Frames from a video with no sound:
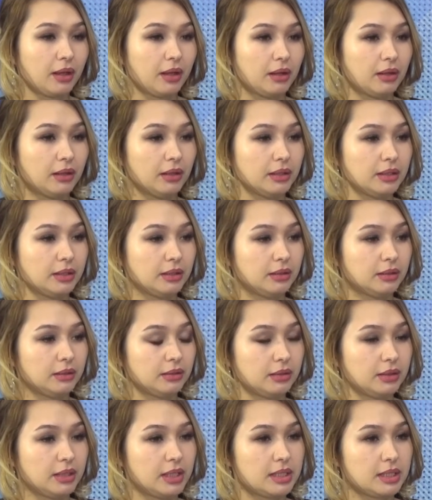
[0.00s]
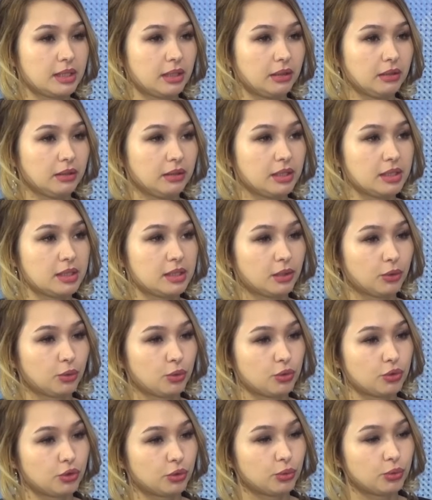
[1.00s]
А, есть, есть
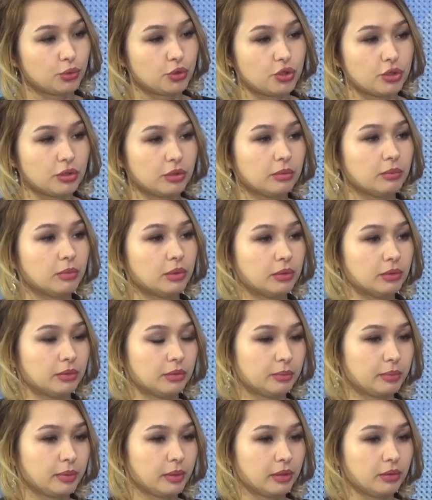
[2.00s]
такое, что очень мы